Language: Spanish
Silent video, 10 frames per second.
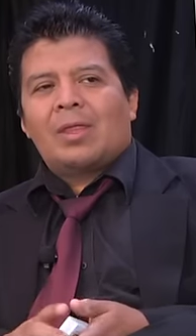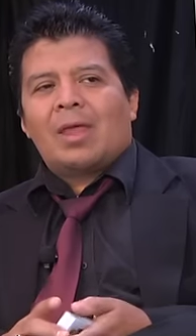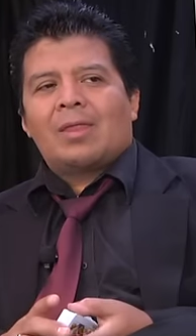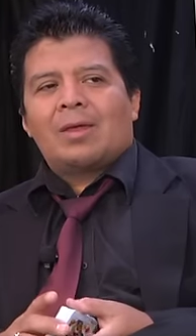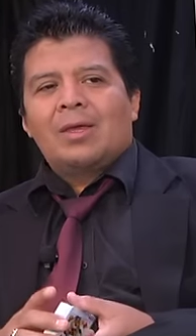
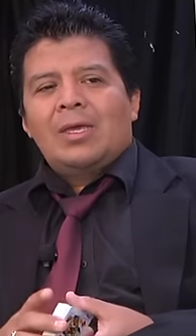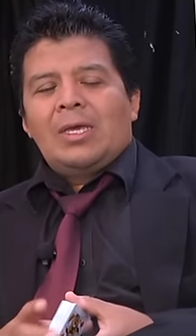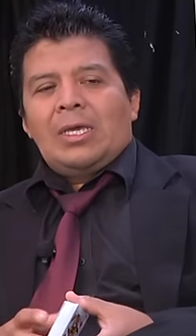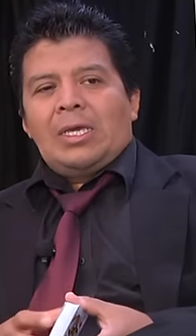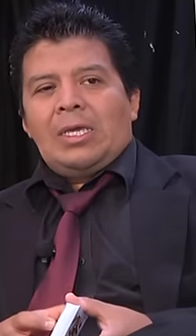nada
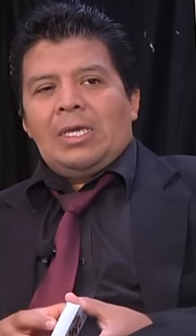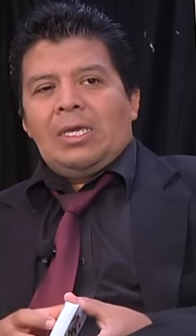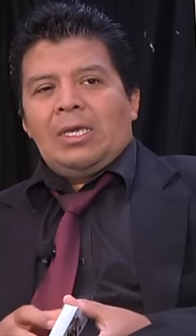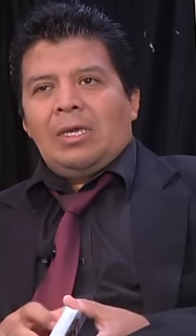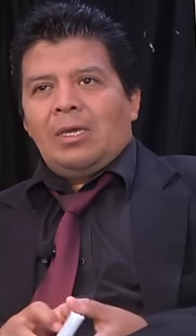
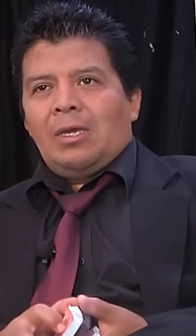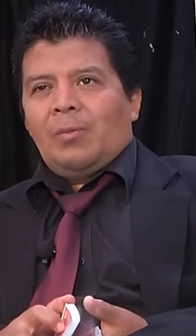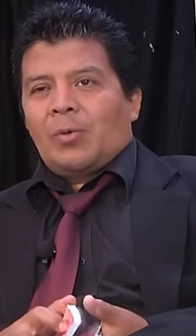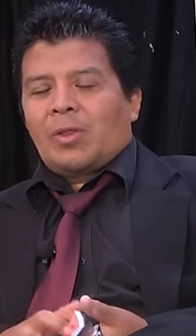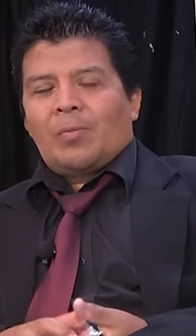
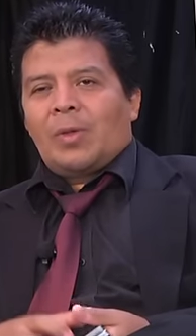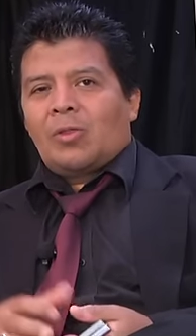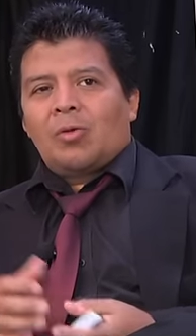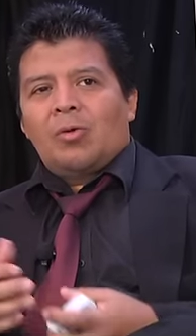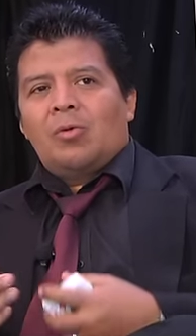y, pues
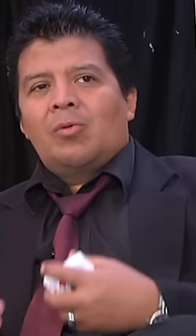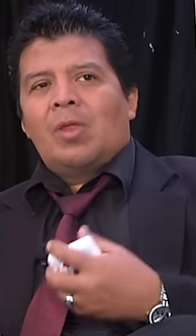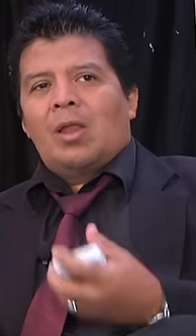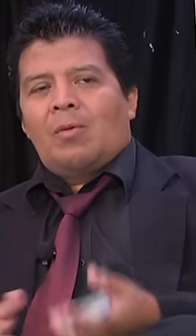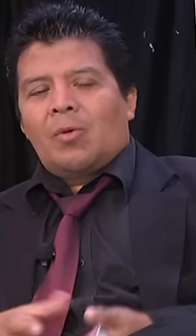empiezo
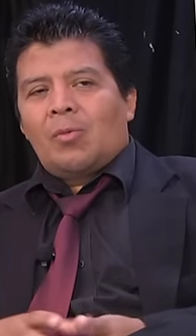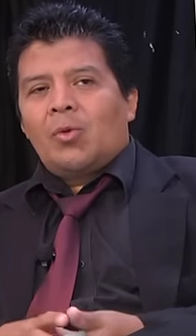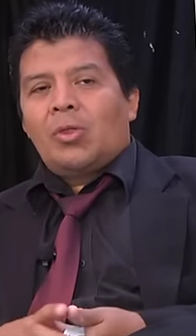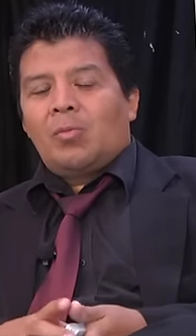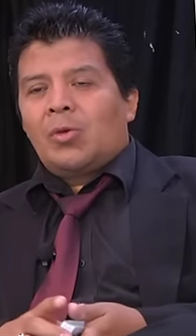una labor
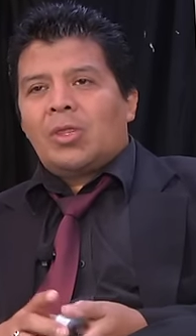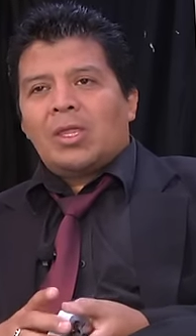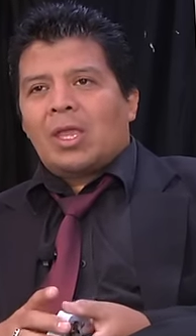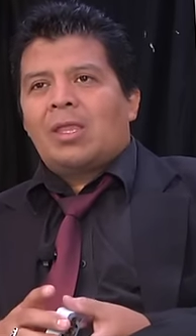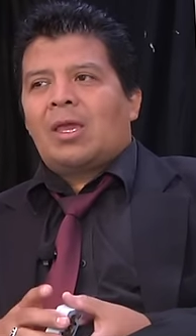muy, muy
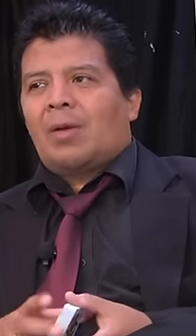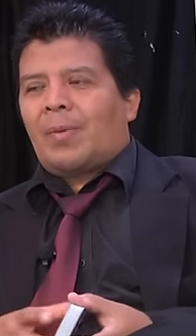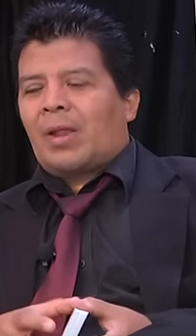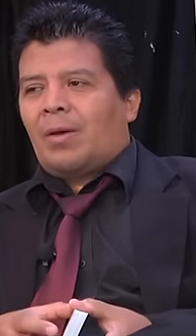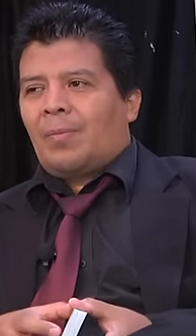titánica
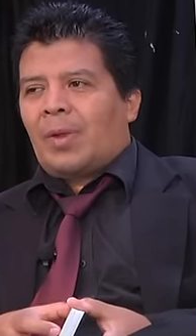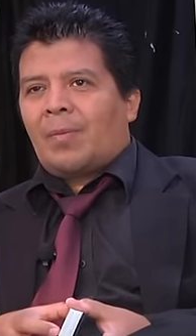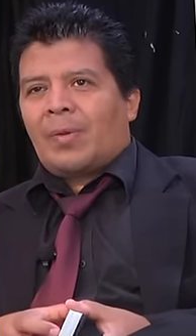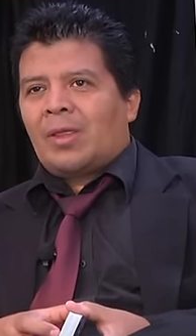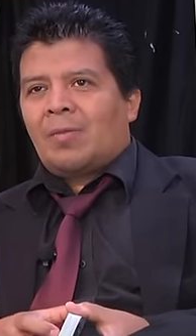para,
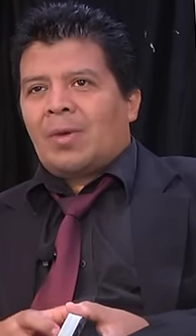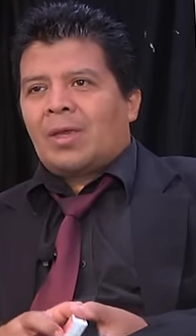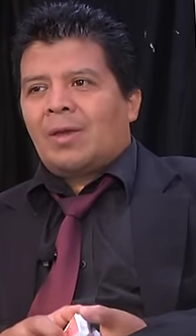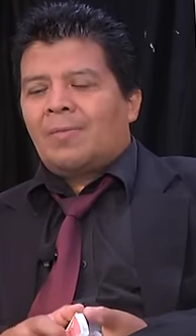para aprender magia.